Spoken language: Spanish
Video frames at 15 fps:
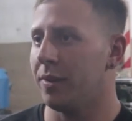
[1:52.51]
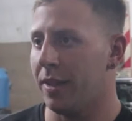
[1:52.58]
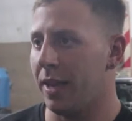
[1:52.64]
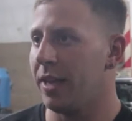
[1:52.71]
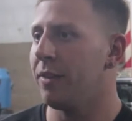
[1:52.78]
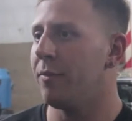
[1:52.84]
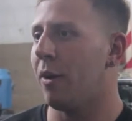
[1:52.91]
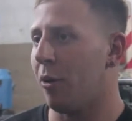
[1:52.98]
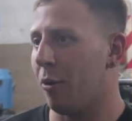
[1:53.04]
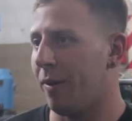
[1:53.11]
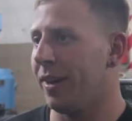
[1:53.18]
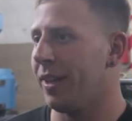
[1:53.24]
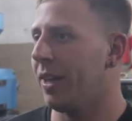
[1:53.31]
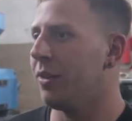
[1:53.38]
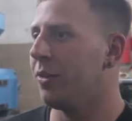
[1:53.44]
de ahí vamos
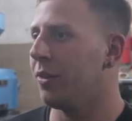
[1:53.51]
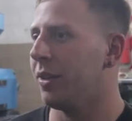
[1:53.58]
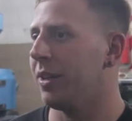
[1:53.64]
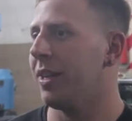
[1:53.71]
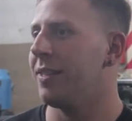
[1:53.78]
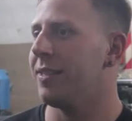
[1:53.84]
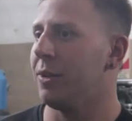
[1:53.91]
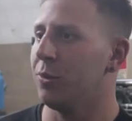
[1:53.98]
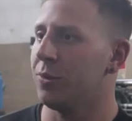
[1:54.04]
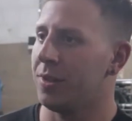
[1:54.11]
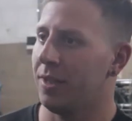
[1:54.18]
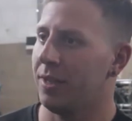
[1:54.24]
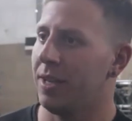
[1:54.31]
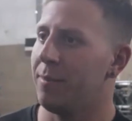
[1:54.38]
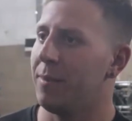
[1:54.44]
variando qué se
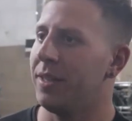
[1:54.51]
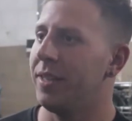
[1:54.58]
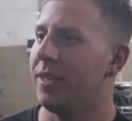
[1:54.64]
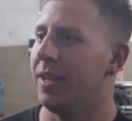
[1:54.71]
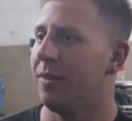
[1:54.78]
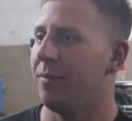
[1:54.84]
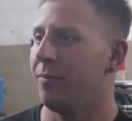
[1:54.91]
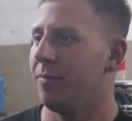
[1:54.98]
usa, qué material.